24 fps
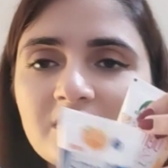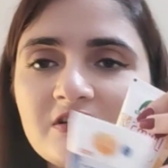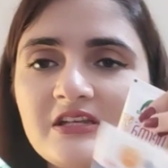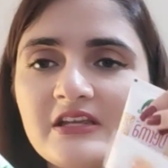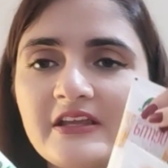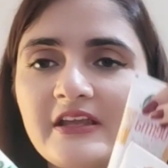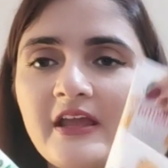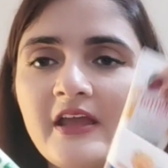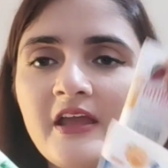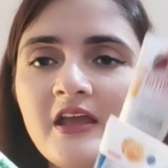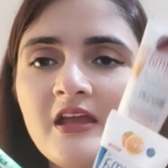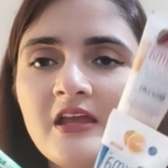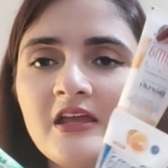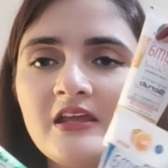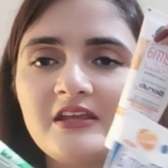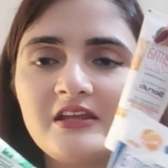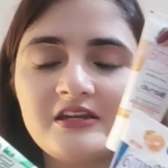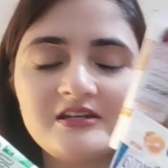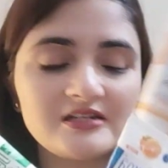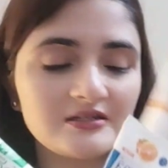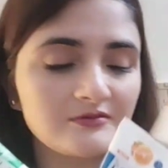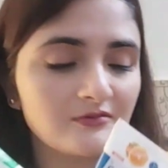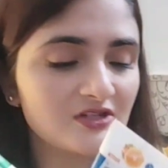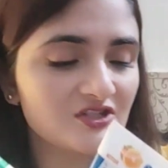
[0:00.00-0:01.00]
ठीक है
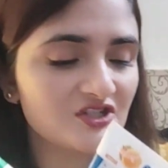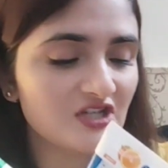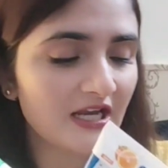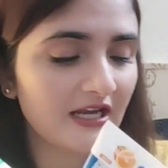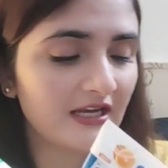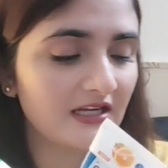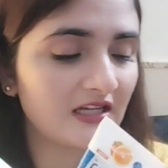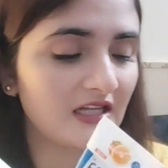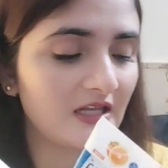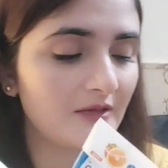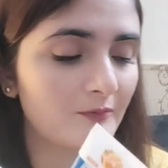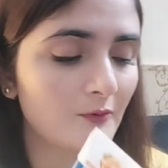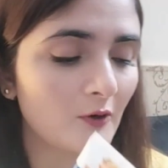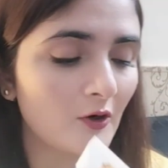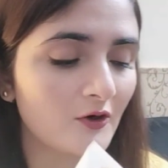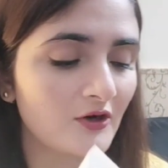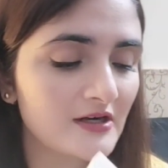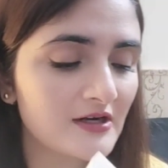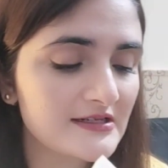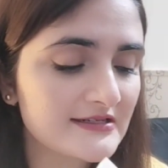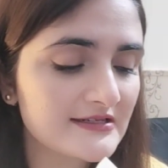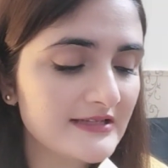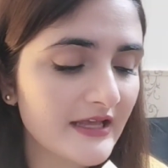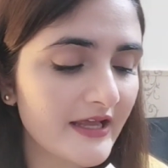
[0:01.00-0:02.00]
ये डर्माशाइन की
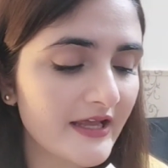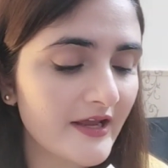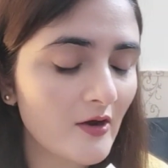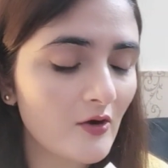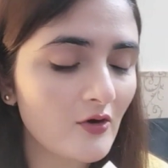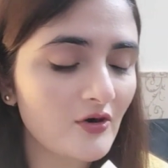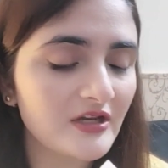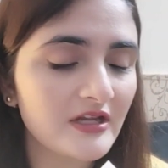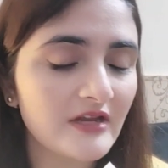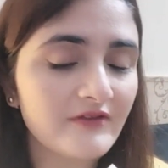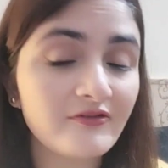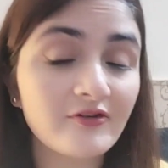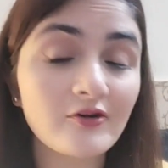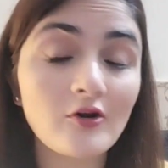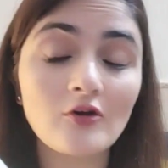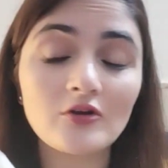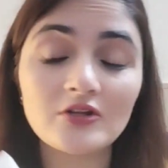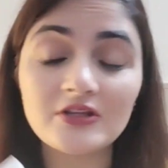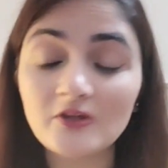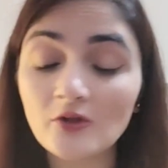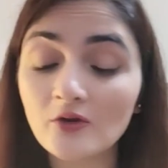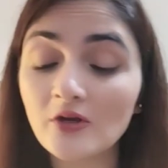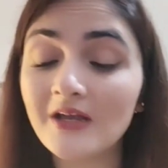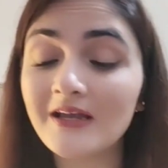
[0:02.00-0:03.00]
प्रोडक्ट्स हैं और ये फर
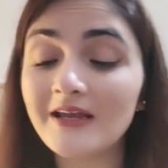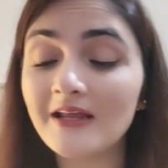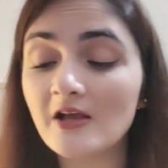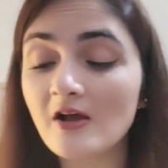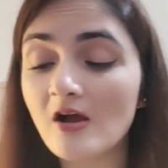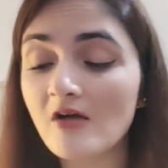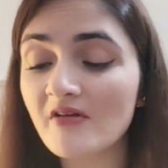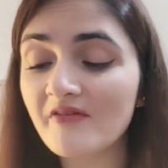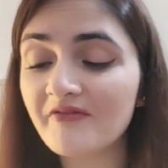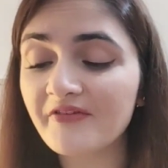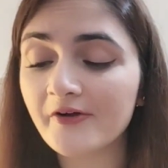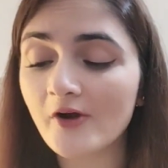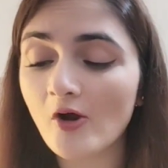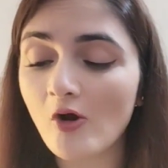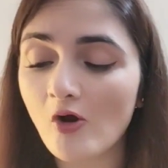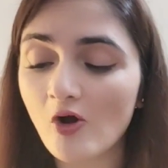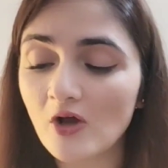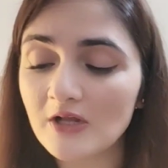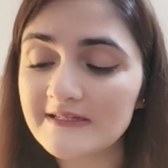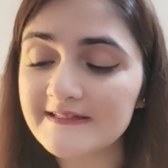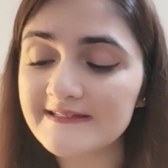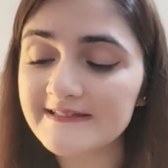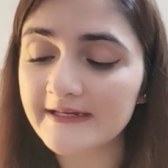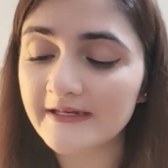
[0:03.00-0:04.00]
इन्होंने लिखा हुआ है फॉर
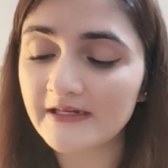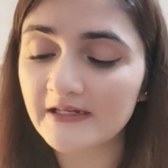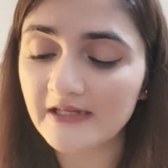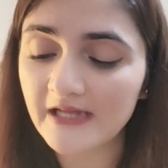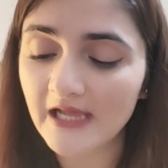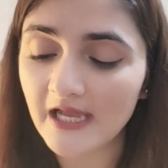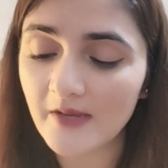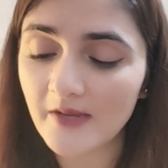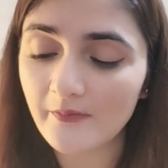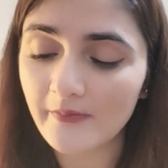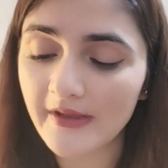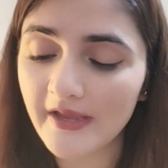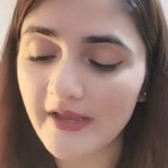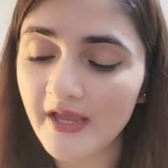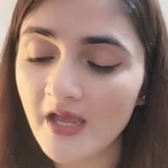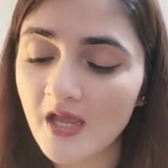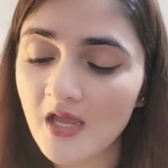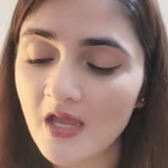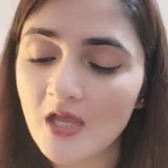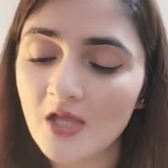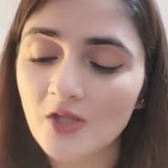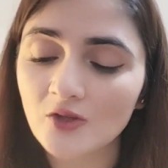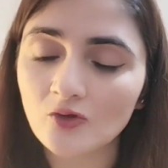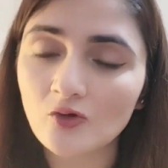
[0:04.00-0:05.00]
ऑल स्किन टाइप है
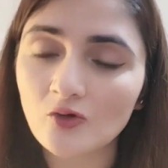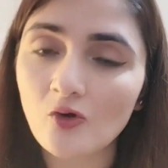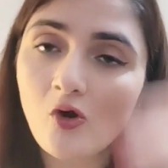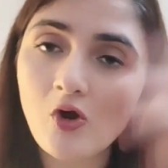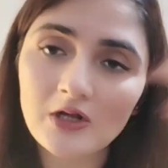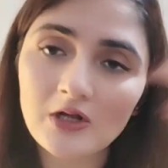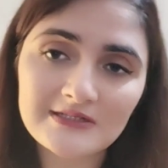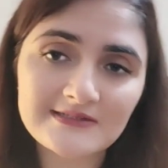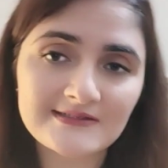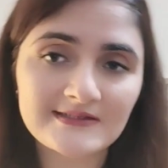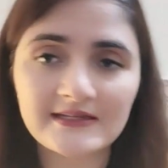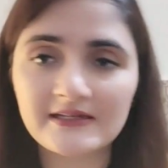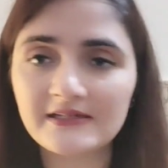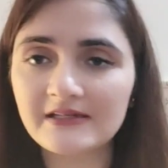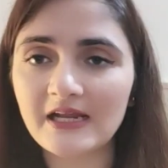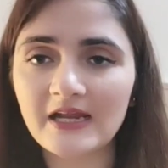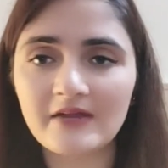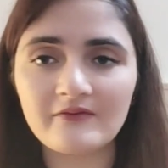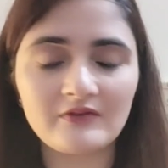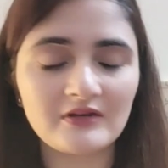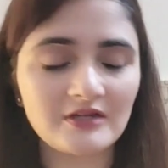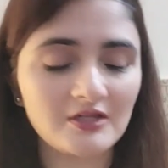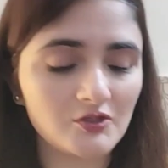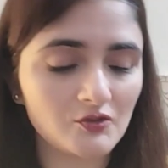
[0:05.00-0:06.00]
तो ऑल स्किन
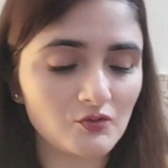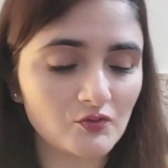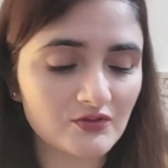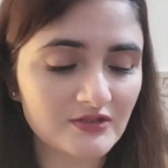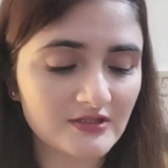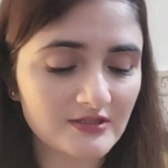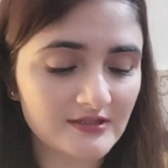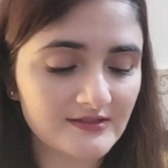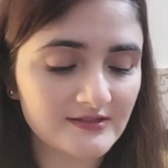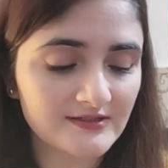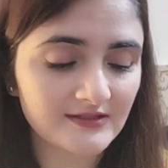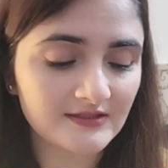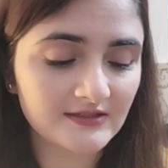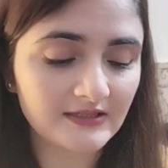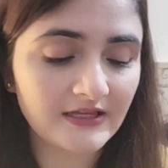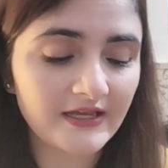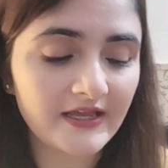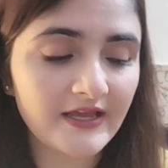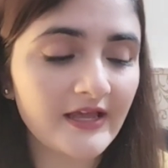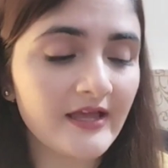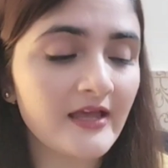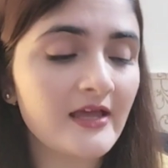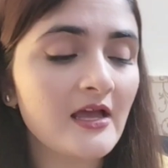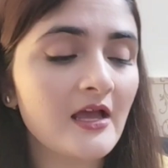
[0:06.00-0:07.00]
टाइप वाले यूज़ कर सकते
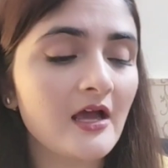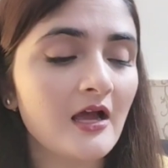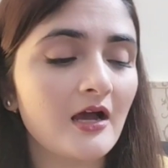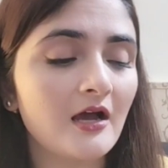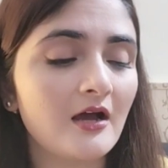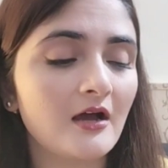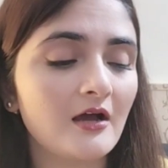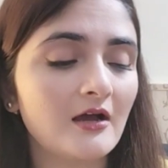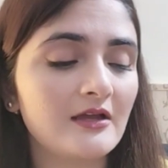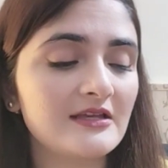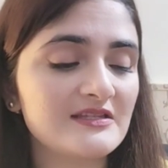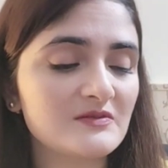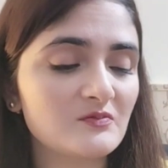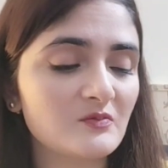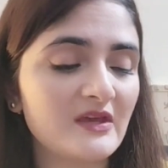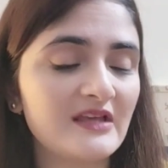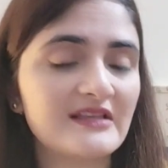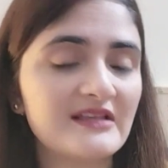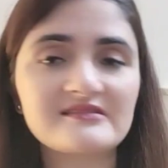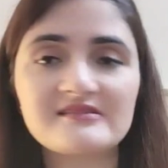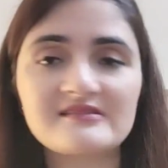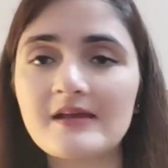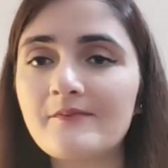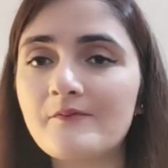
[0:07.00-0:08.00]
हैं इसमें
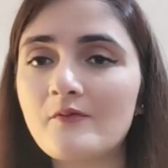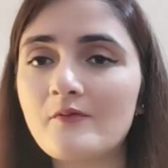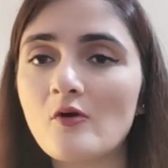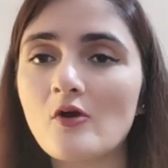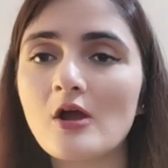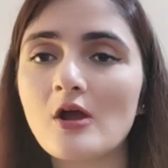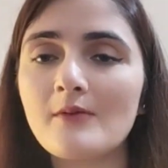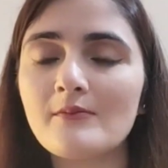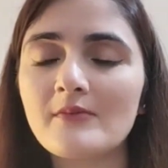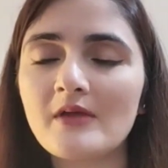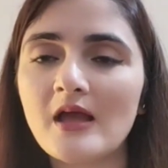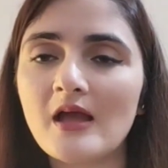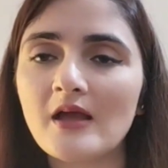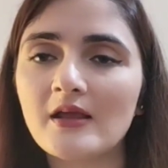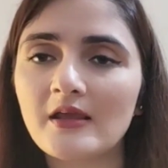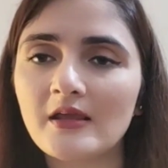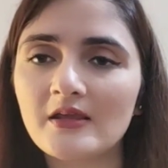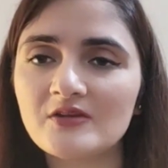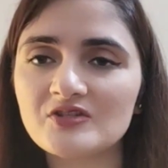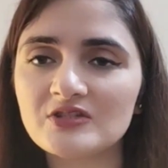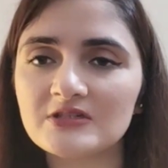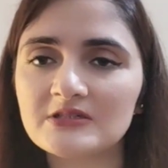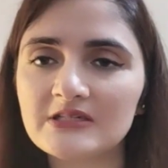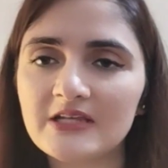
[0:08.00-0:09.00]
एक स्टेप होगा मैं
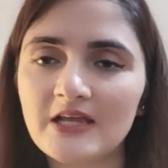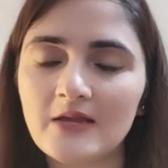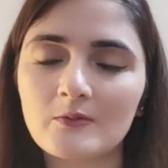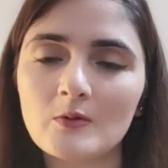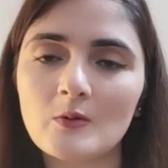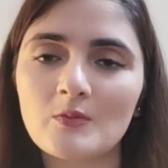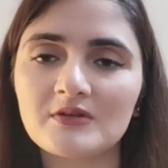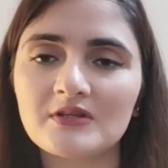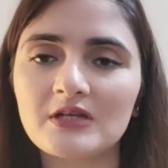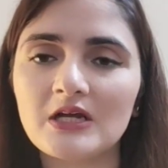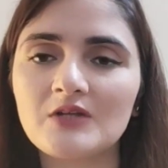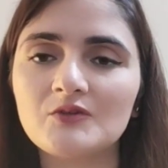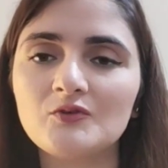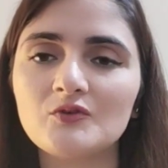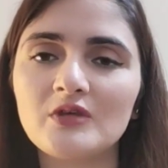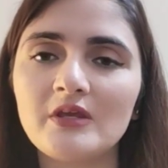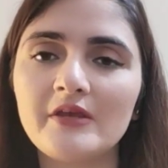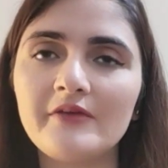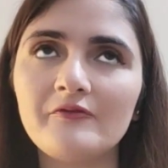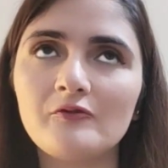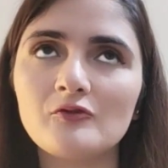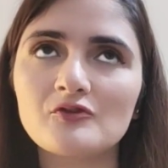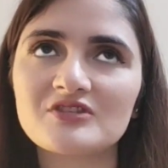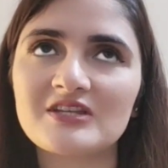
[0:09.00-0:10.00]
आगे चल के आपको बता
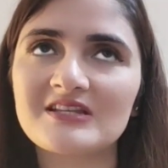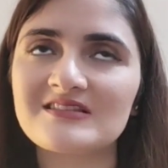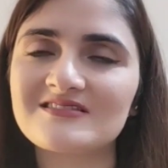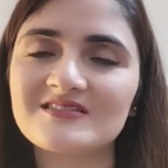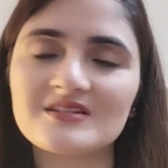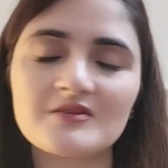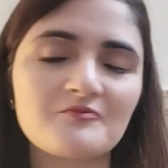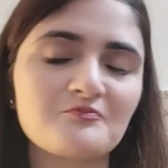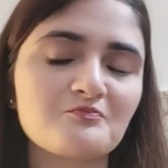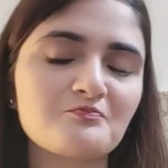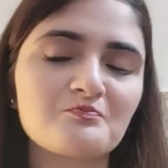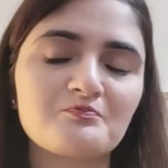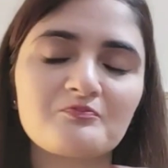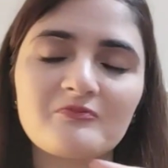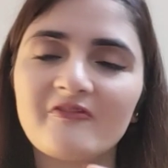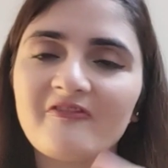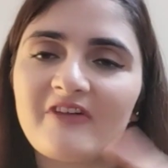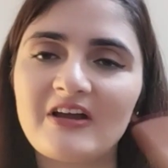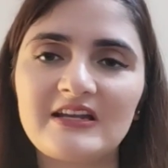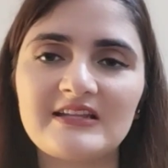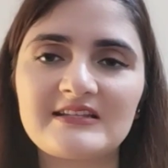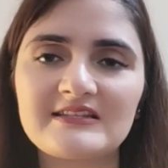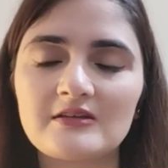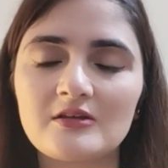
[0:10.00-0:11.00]
दूंगी वो सेंसिटिव
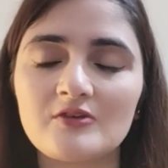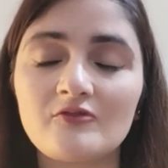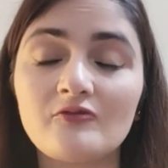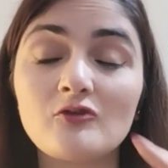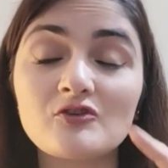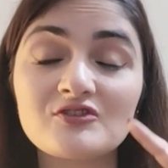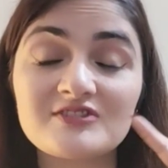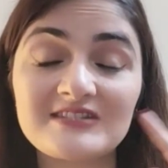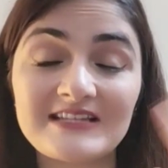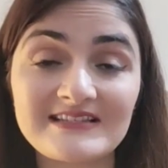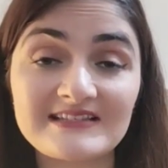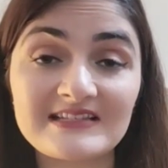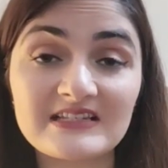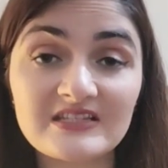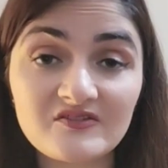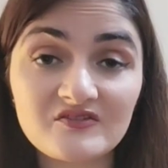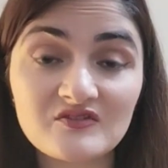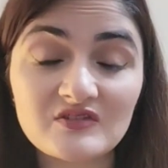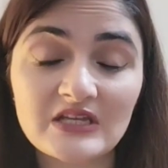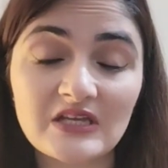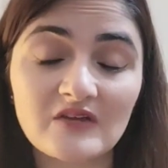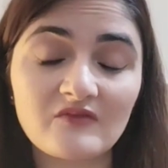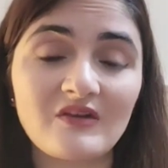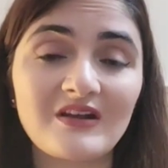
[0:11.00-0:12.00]
वाले वो सेंसिटिव
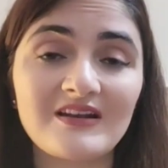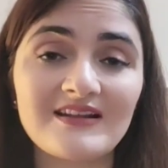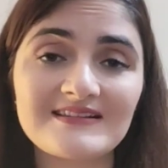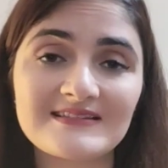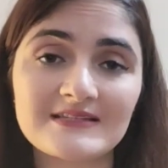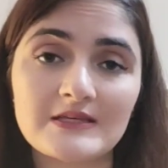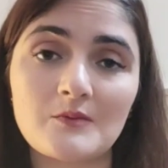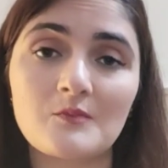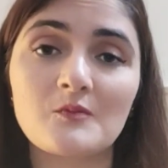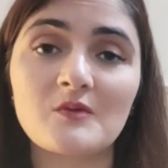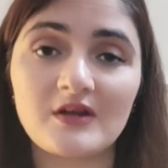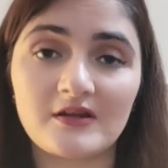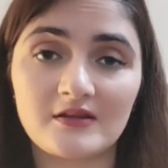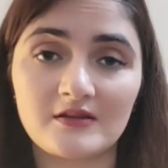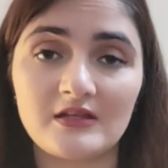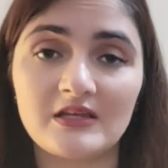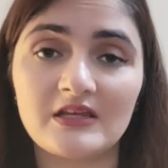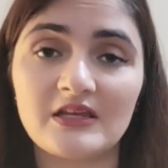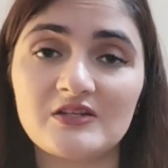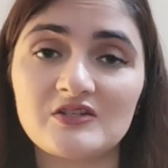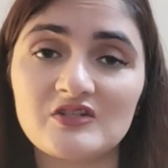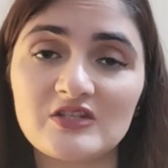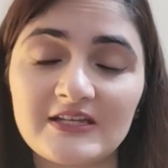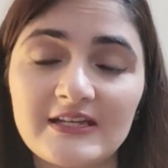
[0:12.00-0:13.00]
स्किन वाले स्किप कर
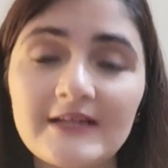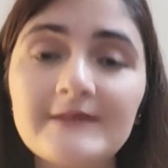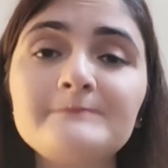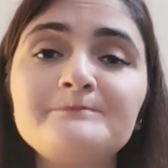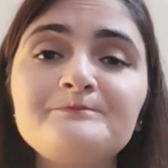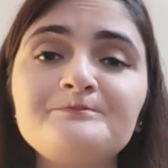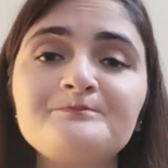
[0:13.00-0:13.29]
देंगे ठीक है